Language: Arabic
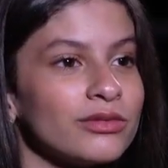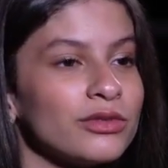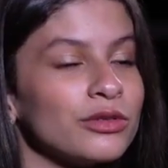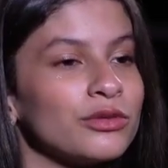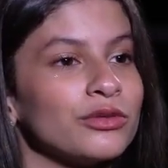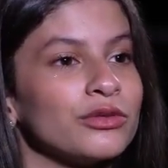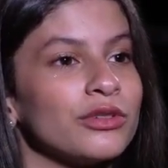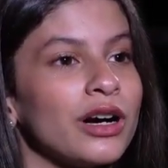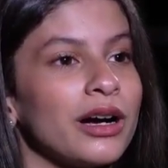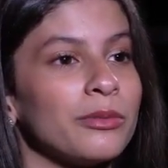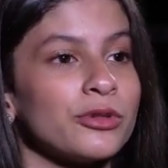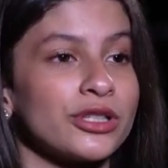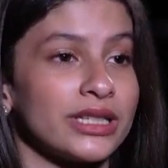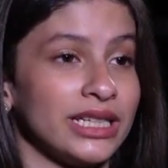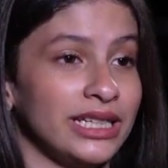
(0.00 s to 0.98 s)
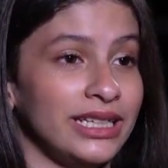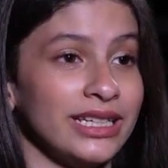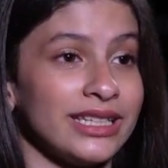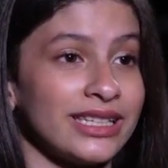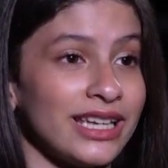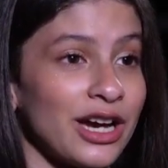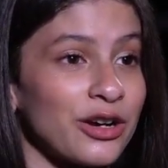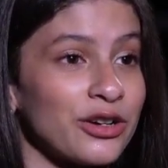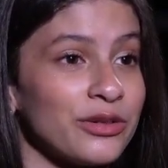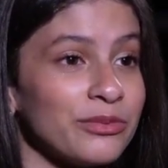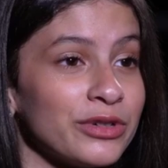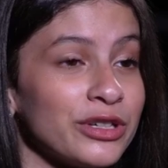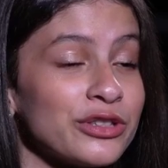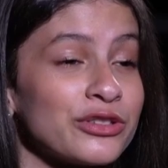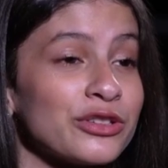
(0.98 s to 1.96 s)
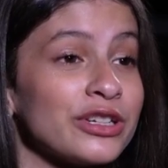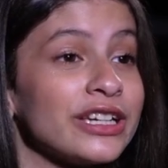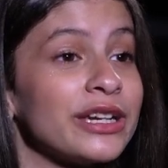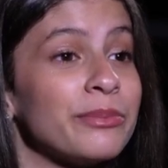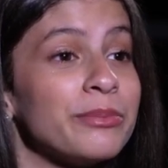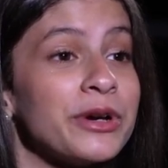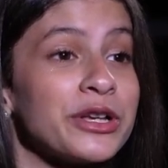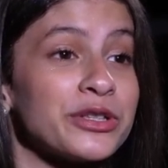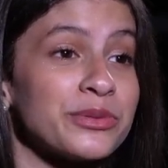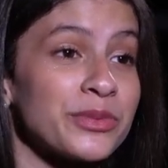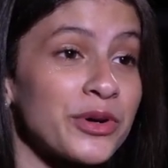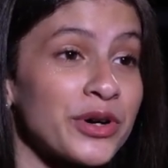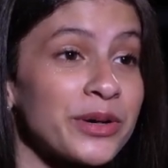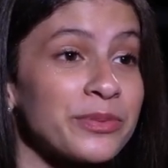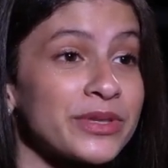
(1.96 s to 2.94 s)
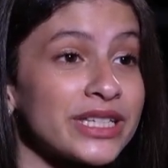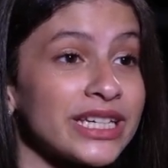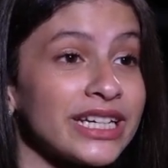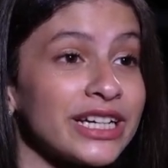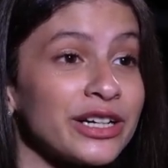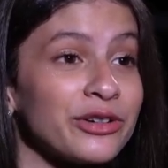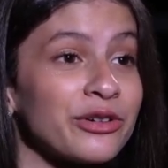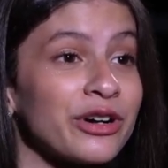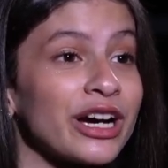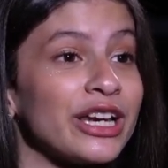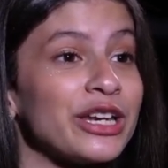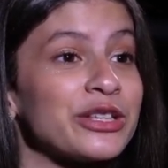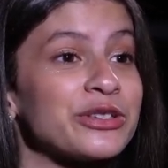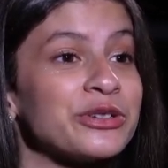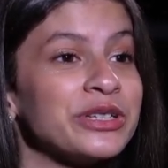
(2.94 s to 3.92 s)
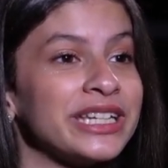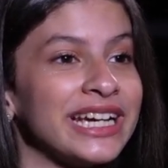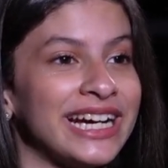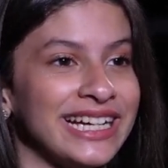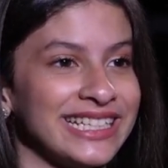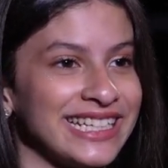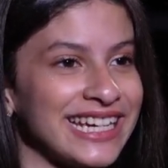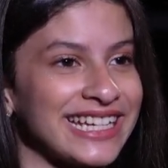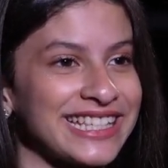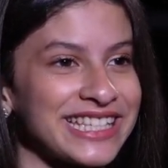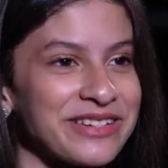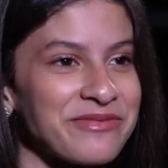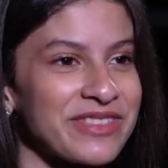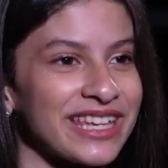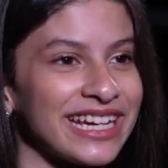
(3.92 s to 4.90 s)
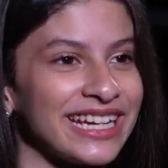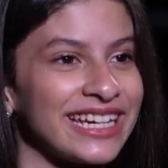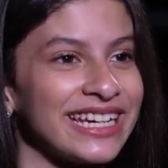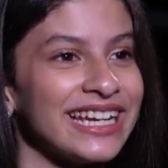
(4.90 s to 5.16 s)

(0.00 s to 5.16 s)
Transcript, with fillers: ومستحيل انساكم انتم اللي نميتوا موهبتي وخلتوني اعشق التمثيل